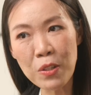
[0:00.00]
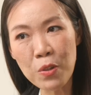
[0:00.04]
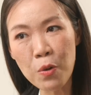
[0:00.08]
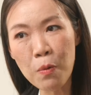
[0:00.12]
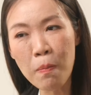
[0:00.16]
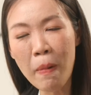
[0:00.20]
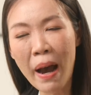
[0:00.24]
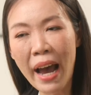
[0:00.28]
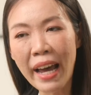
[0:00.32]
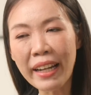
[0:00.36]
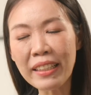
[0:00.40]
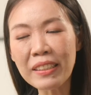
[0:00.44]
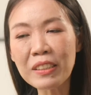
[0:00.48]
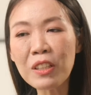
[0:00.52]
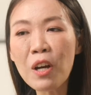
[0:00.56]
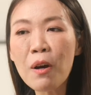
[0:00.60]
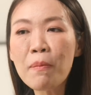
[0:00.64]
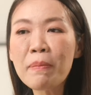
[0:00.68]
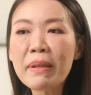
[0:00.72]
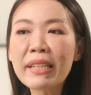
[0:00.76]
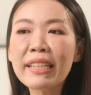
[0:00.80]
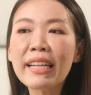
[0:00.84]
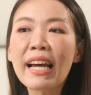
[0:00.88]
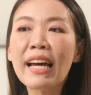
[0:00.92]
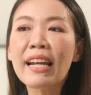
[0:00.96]
จจุบัน
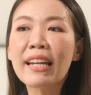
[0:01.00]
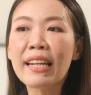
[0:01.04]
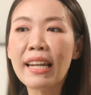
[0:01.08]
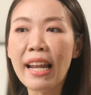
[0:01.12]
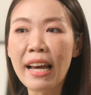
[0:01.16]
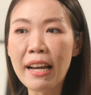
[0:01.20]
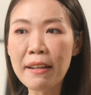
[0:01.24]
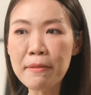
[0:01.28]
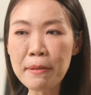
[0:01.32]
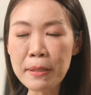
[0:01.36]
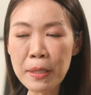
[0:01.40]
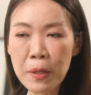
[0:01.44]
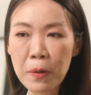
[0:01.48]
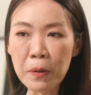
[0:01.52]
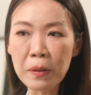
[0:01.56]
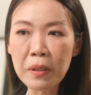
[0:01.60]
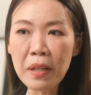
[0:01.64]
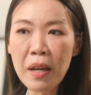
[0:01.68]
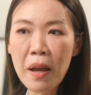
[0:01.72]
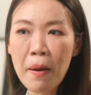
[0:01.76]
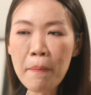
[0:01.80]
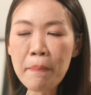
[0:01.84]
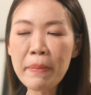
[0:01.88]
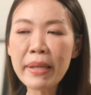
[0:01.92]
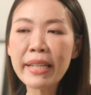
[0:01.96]
ก็มีการไลฟ์สด
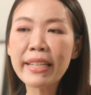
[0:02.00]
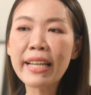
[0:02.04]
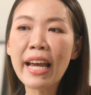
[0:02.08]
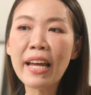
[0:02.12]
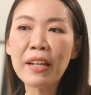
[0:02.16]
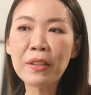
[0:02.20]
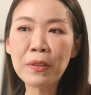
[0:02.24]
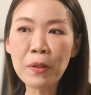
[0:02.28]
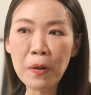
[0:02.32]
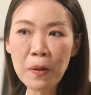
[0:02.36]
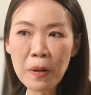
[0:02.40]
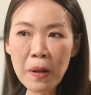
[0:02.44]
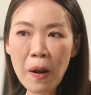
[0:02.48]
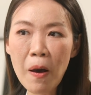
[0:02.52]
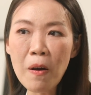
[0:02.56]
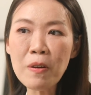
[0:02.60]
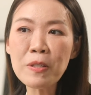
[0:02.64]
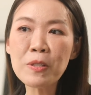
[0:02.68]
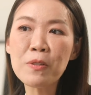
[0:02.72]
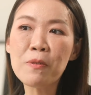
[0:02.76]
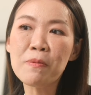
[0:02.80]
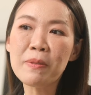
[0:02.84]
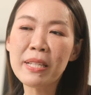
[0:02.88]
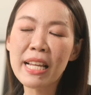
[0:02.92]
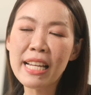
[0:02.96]
มีการทดลอ
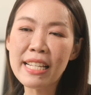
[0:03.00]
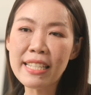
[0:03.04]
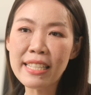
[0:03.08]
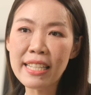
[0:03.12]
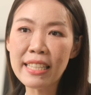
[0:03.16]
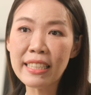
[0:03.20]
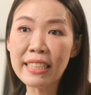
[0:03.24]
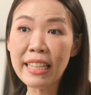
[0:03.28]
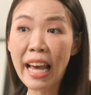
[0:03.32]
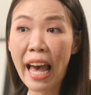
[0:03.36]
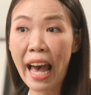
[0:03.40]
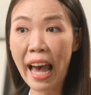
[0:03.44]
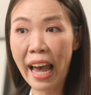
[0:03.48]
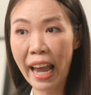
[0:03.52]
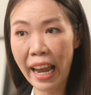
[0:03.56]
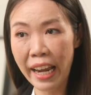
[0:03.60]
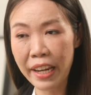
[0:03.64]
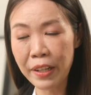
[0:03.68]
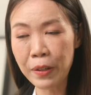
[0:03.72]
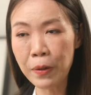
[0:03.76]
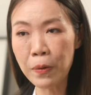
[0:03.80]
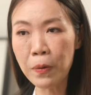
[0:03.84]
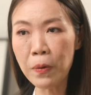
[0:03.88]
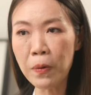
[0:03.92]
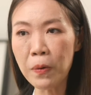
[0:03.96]
งสวมใส่สินค้า
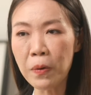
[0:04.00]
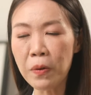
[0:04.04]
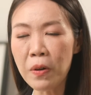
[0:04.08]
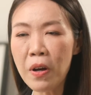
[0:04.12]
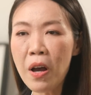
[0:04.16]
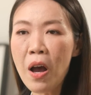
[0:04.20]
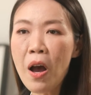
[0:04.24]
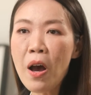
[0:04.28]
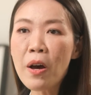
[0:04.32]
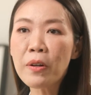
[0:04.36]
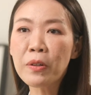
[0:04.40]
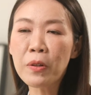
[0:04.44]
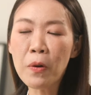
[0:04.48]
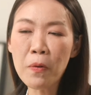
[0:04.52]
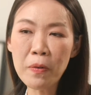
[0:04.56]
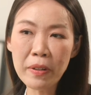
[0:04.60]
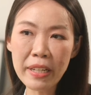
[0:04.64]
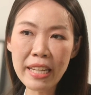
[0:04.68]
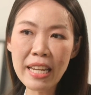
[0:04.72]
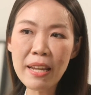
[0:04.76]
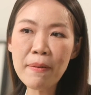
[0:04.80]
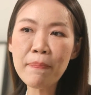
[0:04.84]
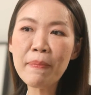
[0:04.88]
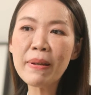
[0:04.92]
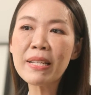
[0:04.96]
ให้ดูตรง
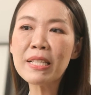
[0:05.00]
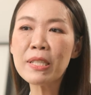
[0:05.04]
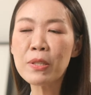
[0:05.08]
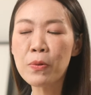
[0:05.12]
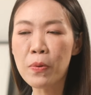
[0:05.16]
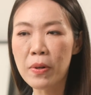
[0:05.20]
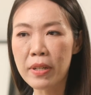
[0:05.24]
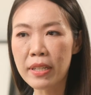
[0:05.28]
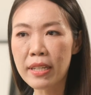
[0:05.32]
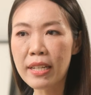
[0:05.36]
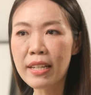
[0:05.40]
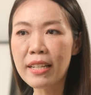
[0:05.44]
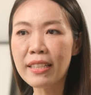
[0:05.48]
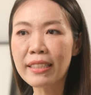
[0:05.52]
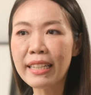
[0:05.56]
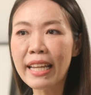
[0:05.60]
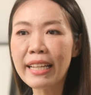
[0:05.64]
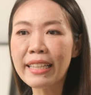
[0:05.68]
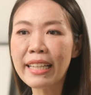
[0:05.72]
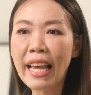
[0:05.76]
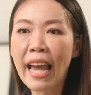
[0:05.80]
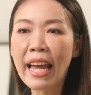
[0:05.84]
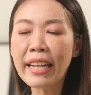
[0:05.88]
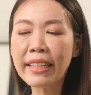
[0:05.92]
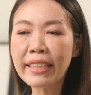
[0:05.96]
นี้เป็นส่วนหนึ่ง
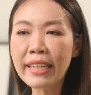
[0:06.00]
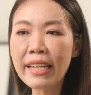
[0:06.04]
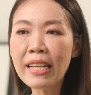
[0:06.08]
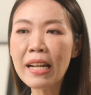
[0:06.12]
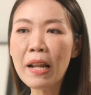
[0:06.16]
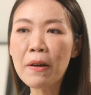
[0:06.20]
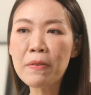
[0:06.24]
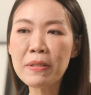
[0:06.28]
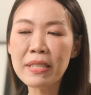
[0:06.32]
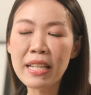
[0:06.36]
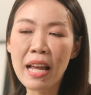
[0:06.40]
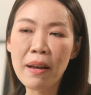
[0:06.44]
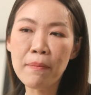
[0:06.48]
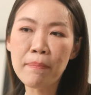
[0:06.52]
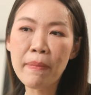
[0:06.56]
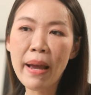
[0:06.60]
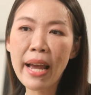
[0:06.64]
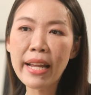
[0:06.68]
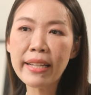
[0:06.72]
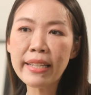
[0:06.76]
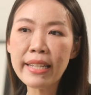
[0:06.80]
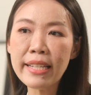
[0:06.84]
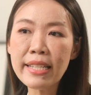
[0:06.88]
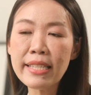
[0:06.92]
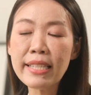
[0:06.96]
ในการที่เราสา
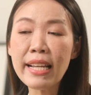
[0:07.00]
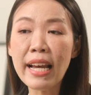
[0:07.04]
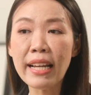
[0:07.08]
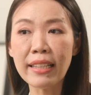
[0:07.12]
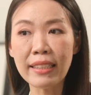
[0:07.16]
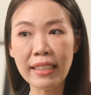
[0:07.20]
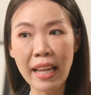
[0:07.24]
มารถที่จะ